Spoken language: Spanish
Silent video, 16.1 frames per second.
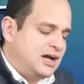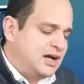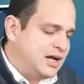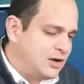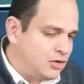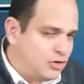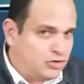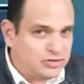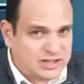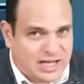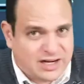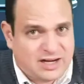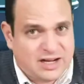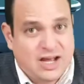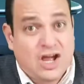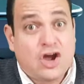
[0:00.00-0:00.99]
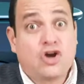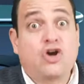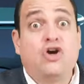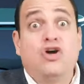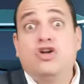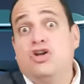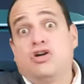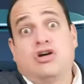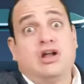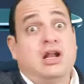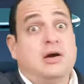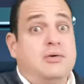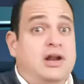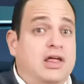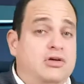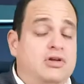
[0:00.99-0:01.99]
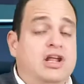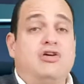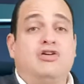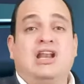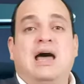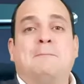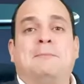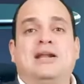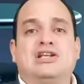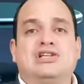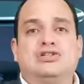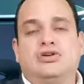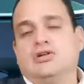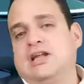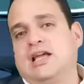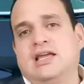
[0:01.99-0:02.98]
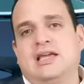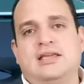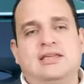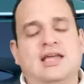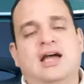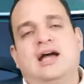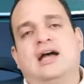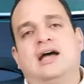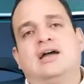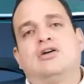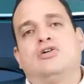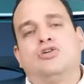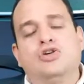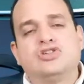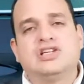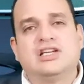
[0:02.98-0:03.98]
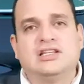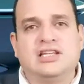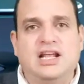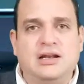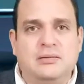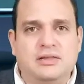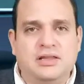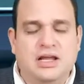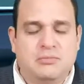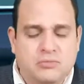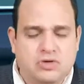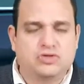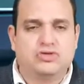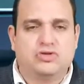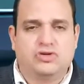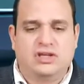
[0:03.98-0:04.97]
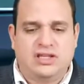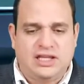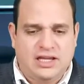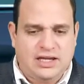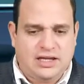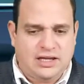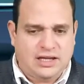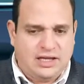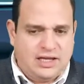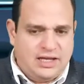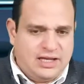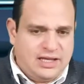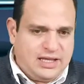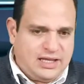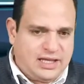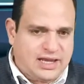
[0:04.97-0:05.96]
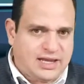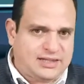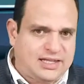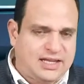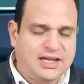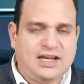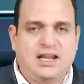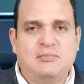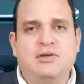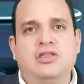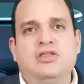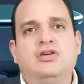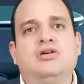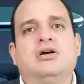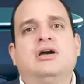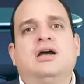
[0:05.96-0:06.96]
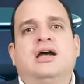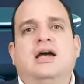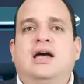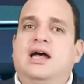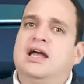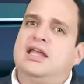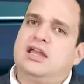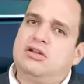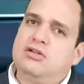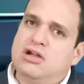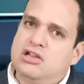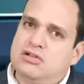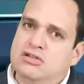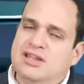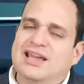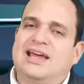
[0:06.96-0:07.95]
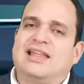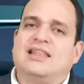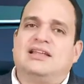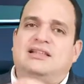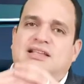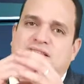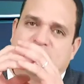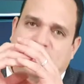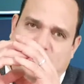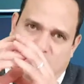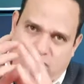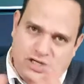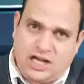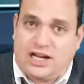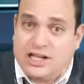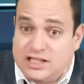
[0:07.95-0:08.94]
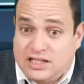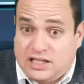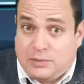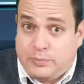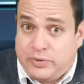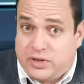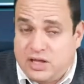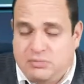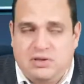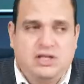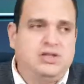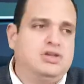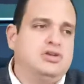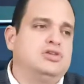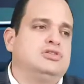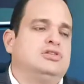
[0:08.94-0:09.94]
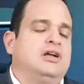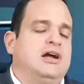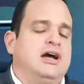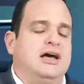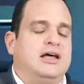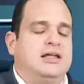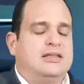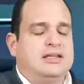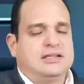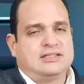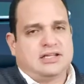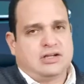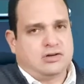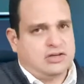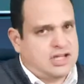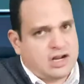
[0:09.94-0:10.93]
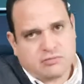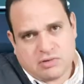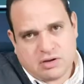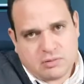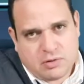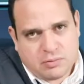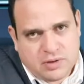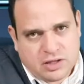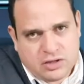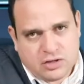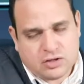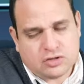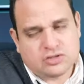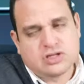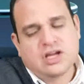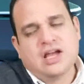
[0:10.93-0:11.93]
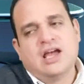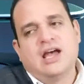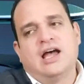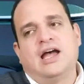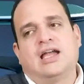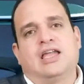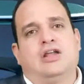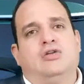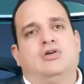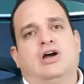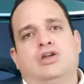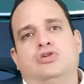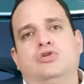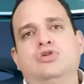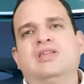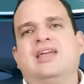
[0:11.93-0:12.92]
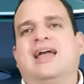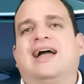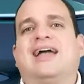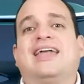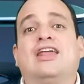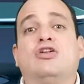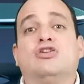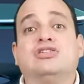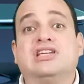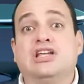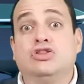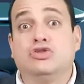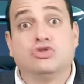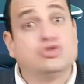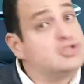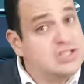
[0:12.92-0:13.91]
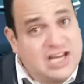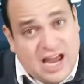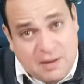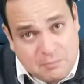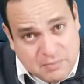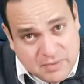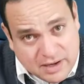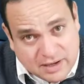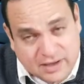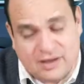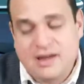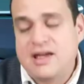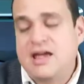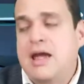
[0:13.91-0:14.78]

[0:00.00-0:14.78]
a, contar con los colaboradores, con las personas que ya conocen del, del mundo y, de, y que están en el medio, a que nos ayuden a desarrollar este tipo de vídeos, a desarrollar nuevos vídeos, a que nos ayuden, a que nos entusiasmen